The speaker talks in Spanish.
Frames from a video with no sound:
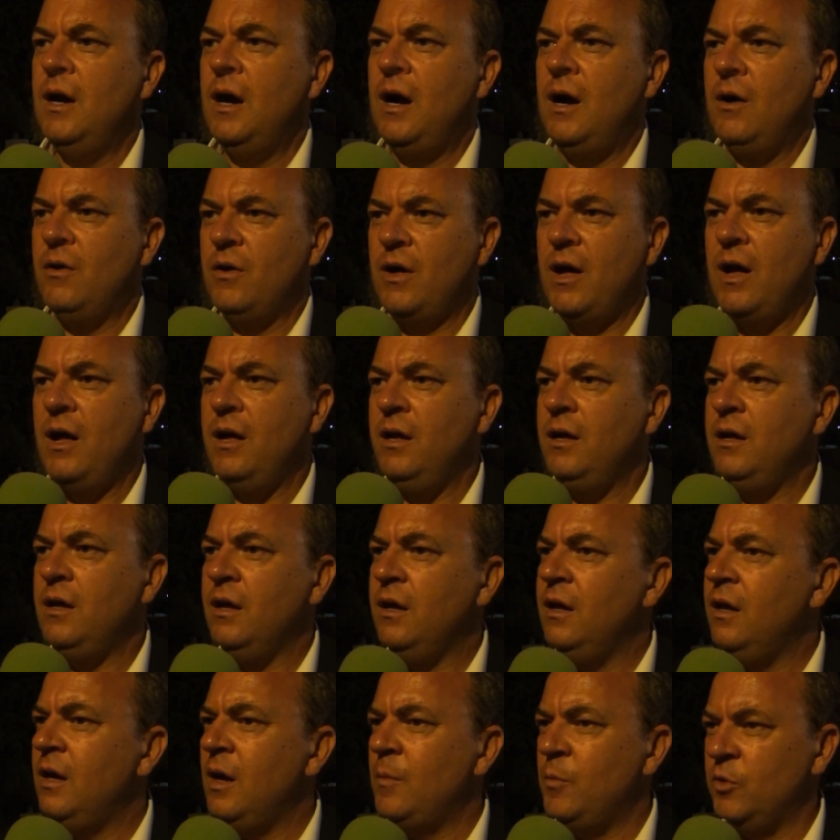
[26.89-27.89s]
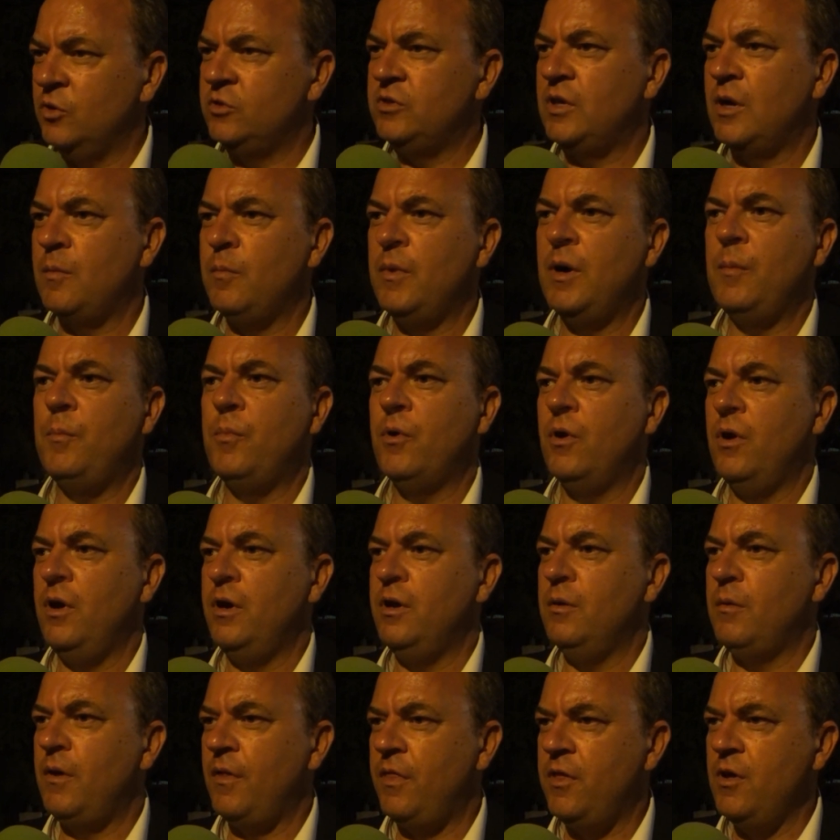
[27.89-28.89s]
ahora hay que apostar más por la
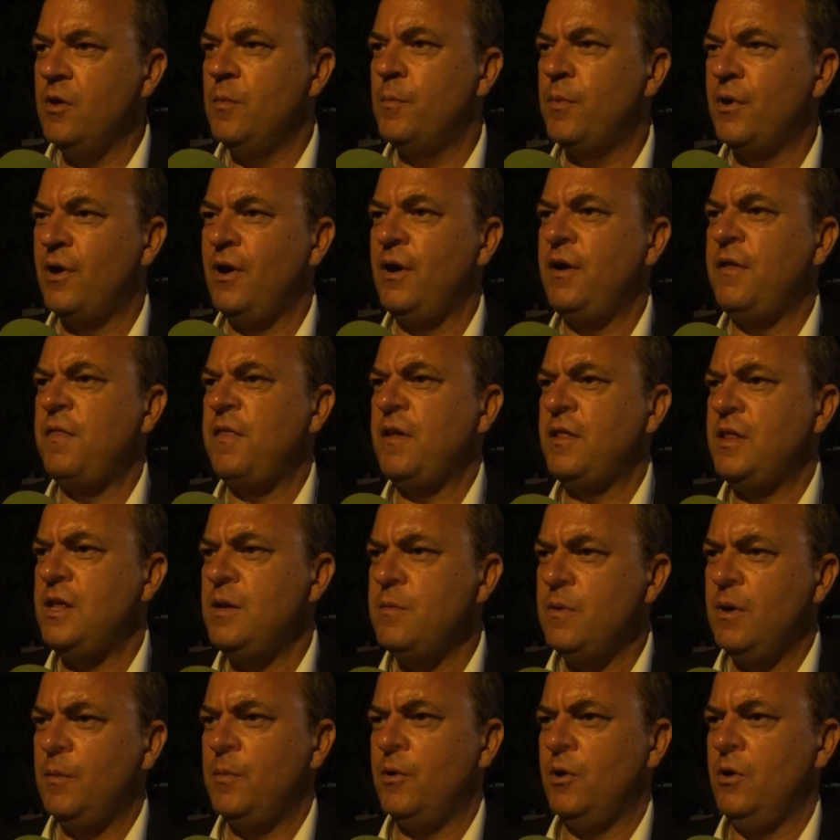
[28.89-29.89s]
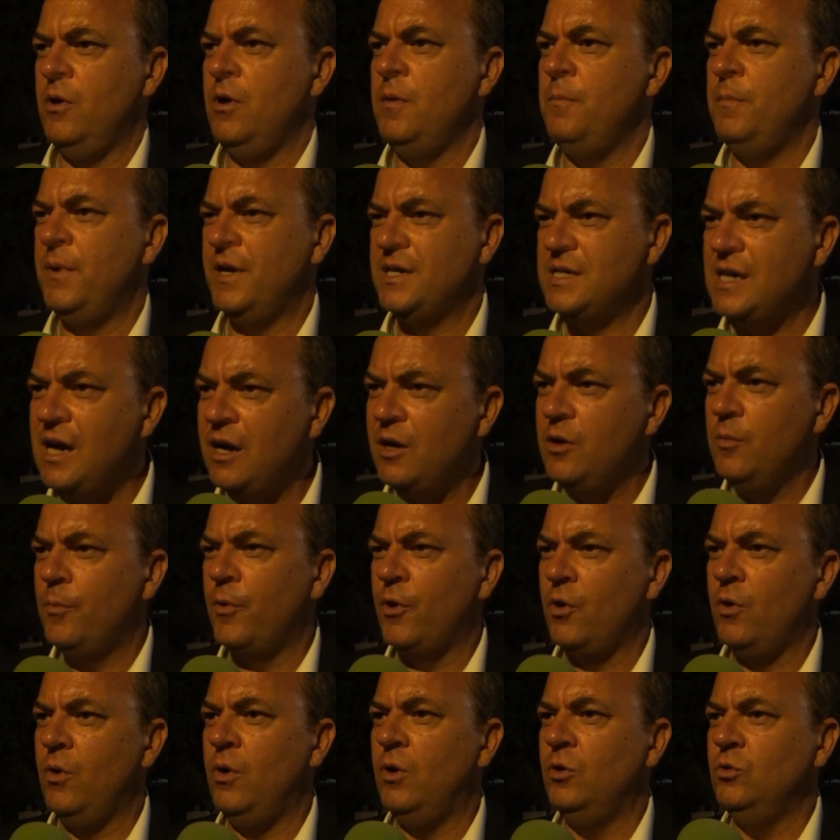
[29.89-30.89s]
innovación, por la iniciativa, por los empresarios,
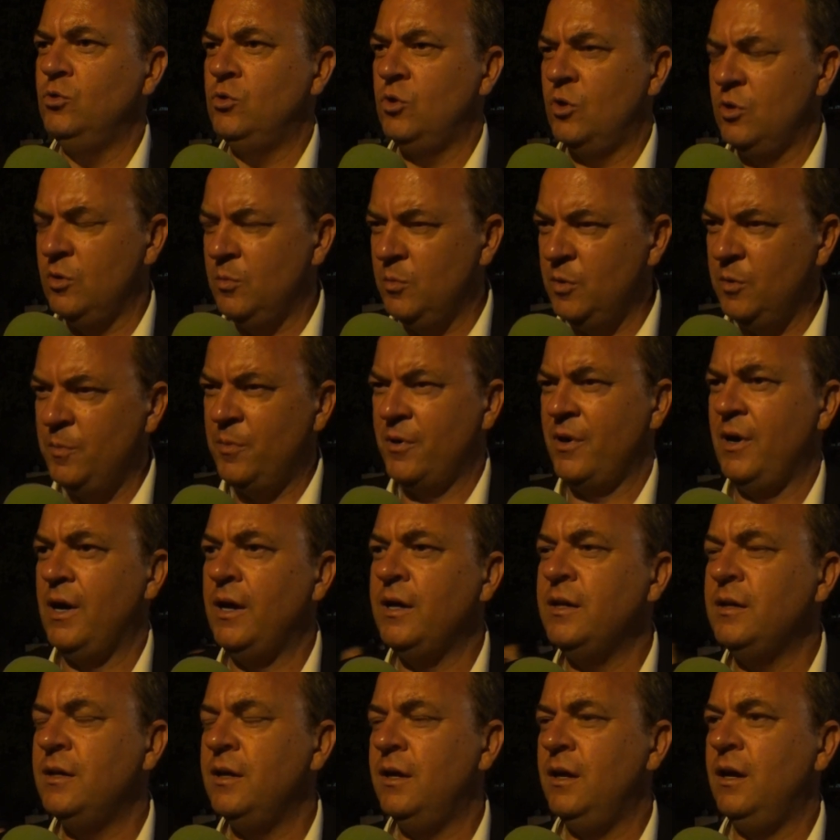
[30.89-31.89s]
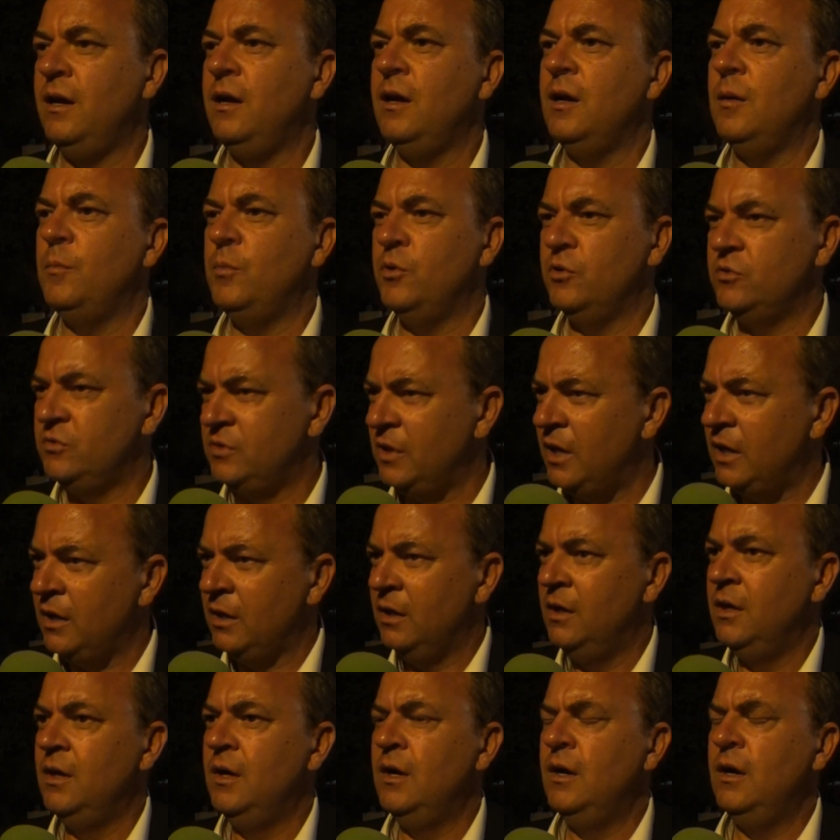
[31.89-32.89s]
por los autónomos, por la gente que quiera apostar
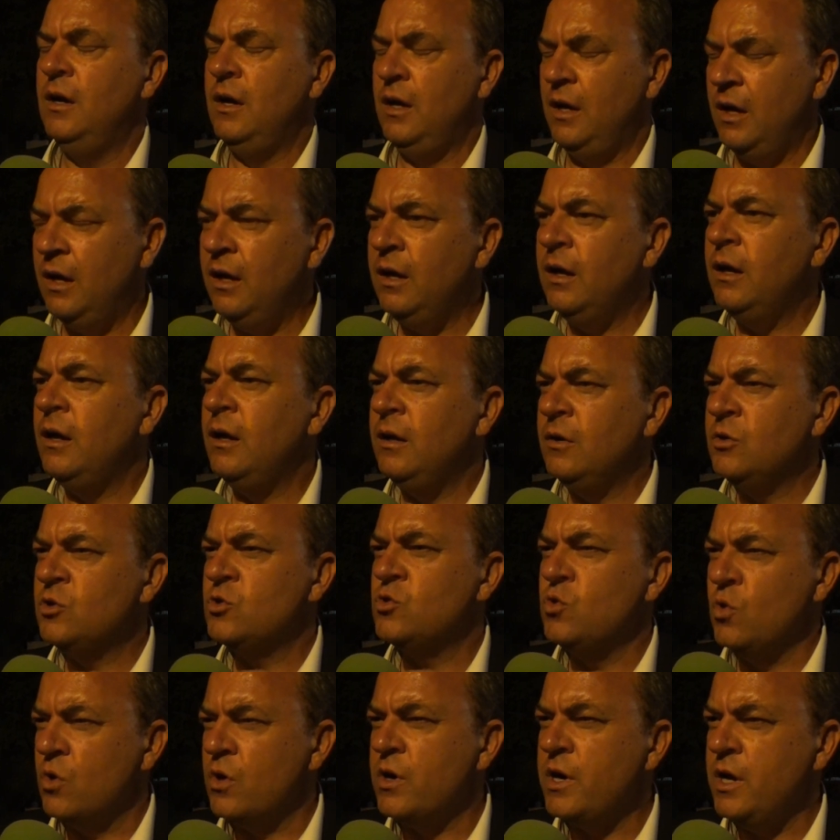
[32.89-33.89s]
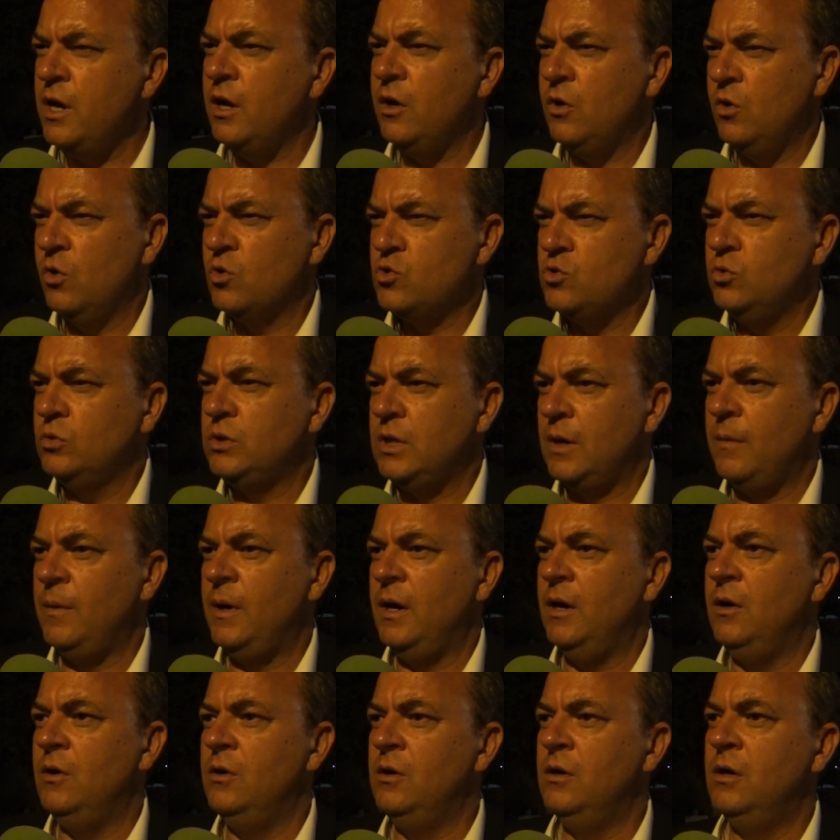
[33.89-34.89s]
eh, su riesgo, su
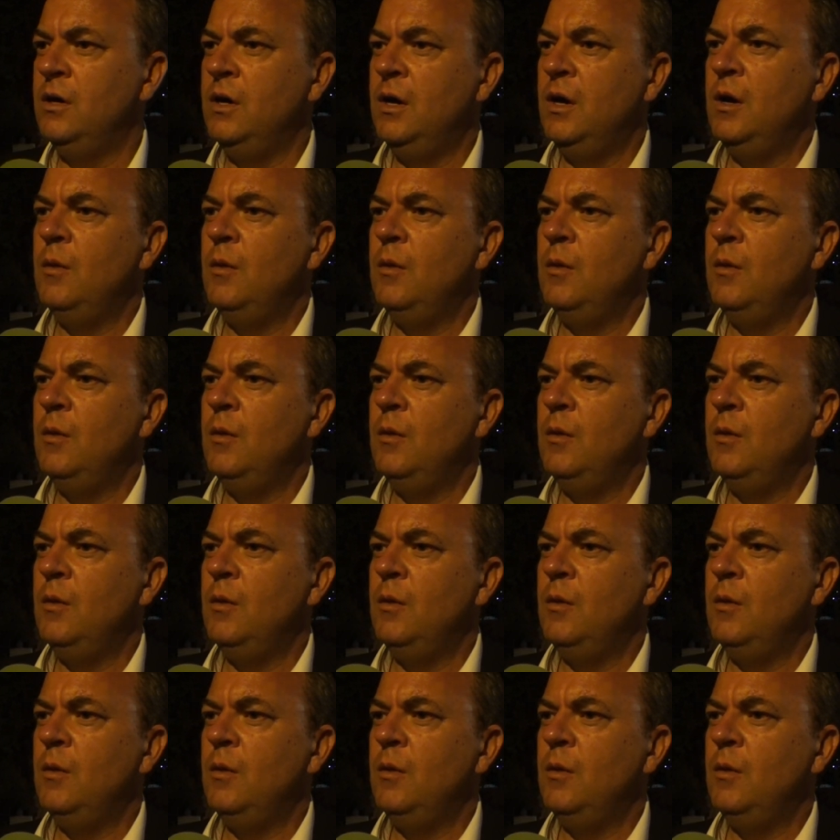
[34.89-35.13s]
trabajo,